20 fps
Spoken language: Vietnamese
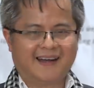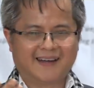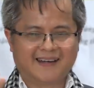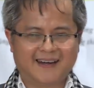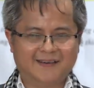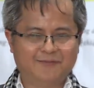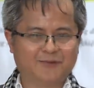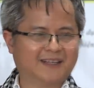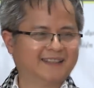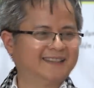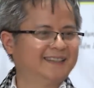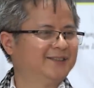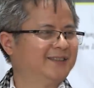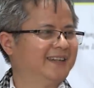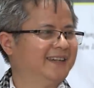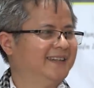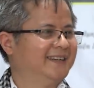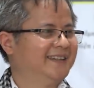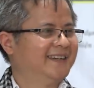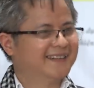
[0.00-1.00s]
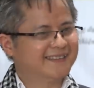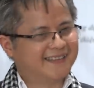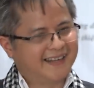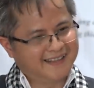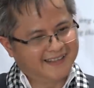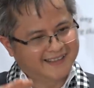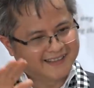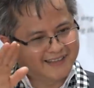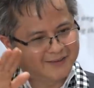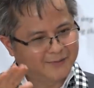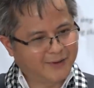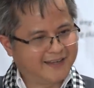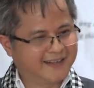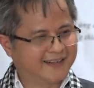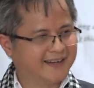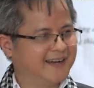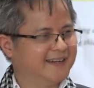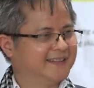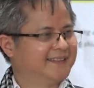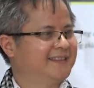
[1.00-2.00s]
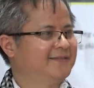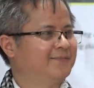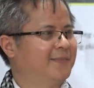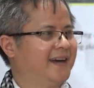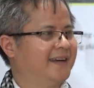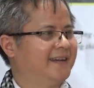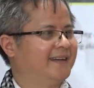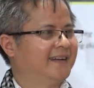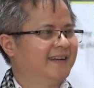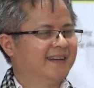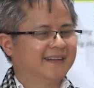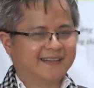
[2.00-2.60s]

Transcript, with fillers: đến một cái siêu thị ta nhìn cái quầy kệ trưng bày